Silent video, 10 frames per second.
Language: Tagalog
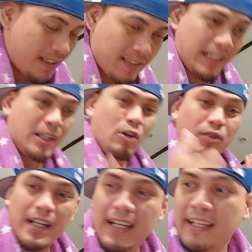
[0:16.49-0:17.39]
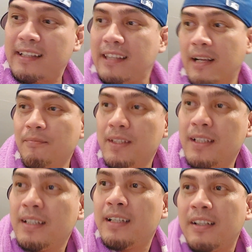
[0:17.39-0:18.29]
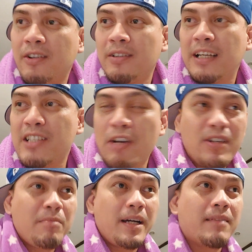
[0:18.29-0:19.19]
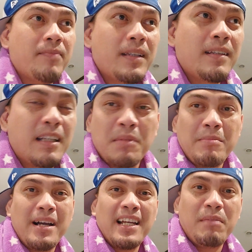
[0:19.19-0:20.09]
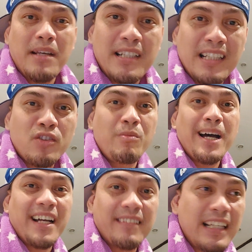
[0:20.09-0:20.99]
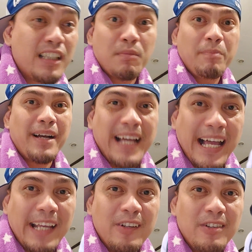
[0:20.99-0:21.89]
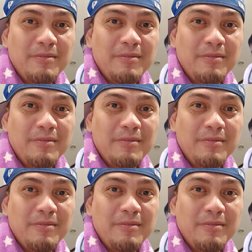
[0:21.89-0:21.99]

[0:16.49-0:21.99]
Ngayon lang ako nakakita no, ng sauna bat na may mga lamesa tapos kumakanta tapos may pagkain. No?